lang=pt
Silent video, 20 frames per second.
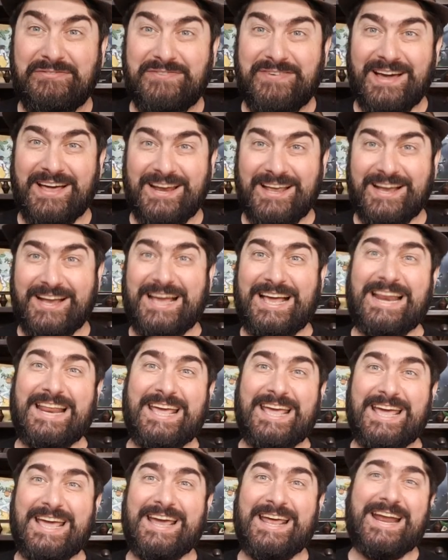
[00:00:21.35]
fala
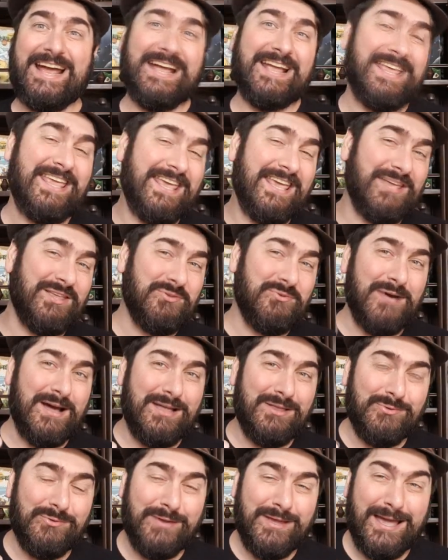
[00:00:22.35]
galera, aqui é
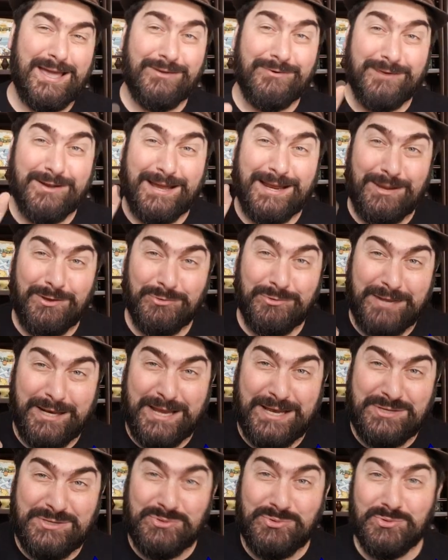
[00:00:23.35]
Eduardo Guerra no canal
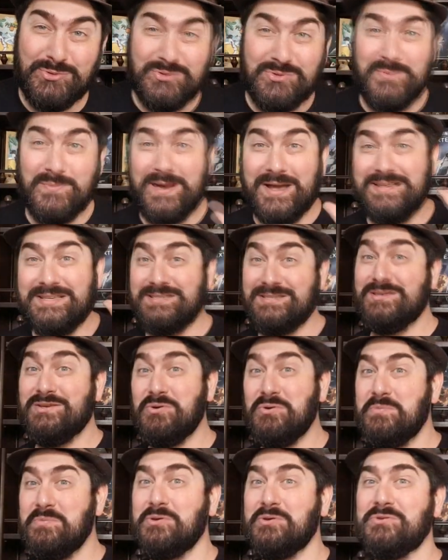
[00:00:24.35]
3 Dus com mais
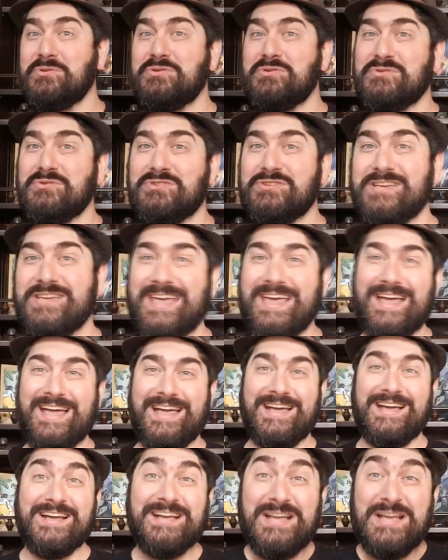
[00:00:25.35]
5 minutinhos de
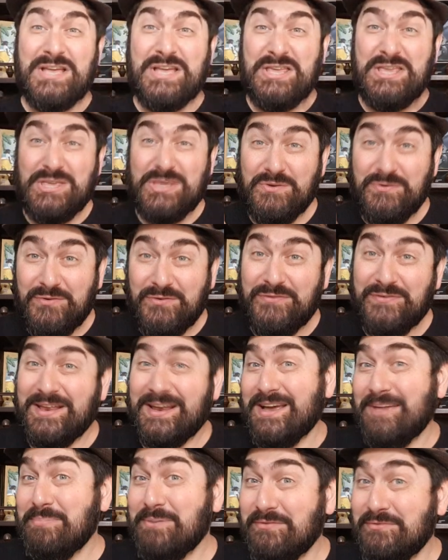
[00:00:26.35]
guerra e eu vou
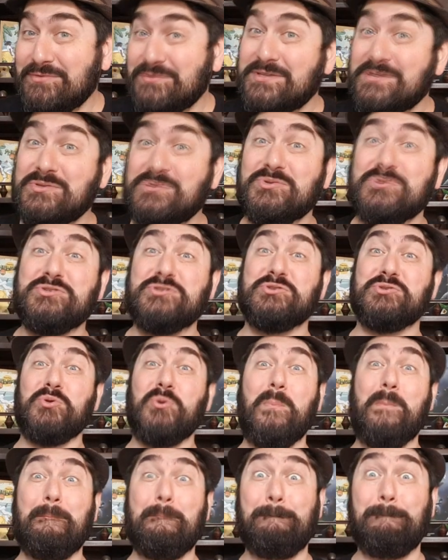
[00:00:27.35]
falar para vocês hoje
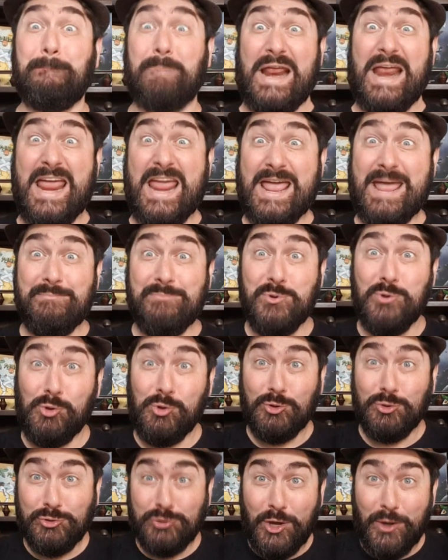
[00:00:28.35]
do Prêmio
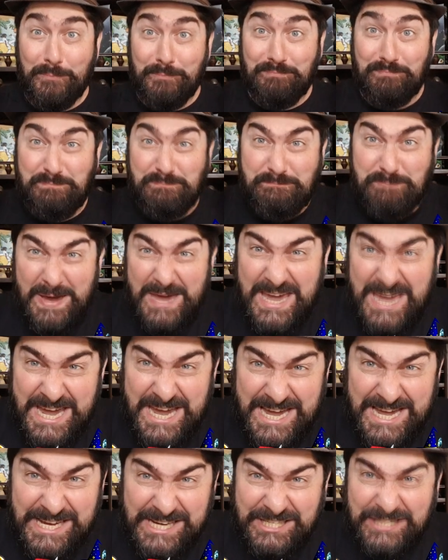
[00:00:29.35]

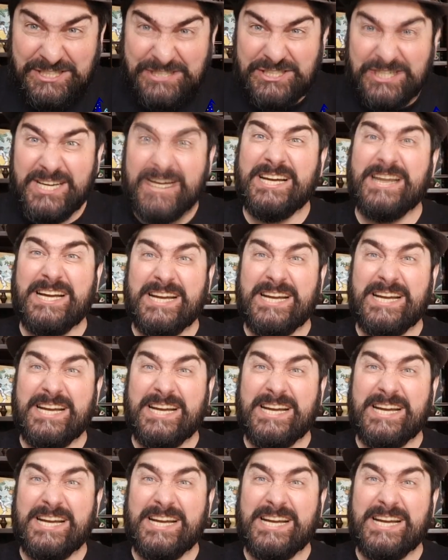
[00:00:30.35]
Ludopedia,